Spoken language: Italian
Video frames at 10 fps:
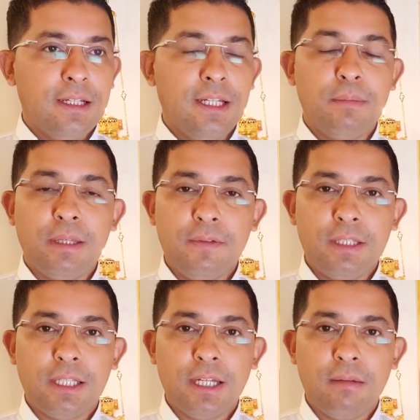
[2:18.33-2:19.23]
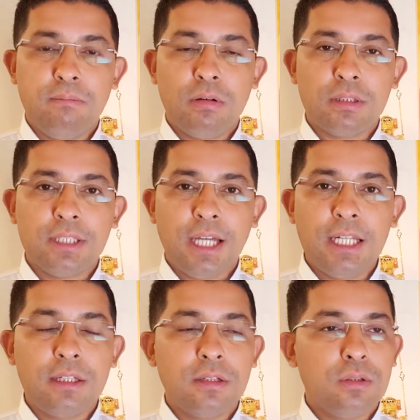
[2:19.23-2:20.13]
la mia vita porta
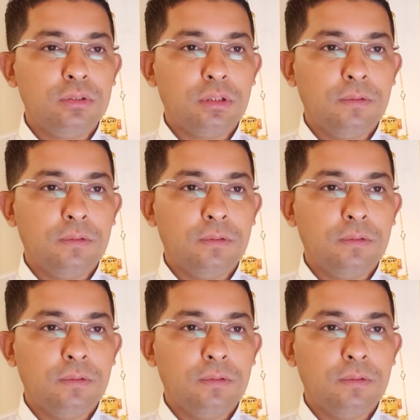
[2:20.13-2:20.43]
all'incontro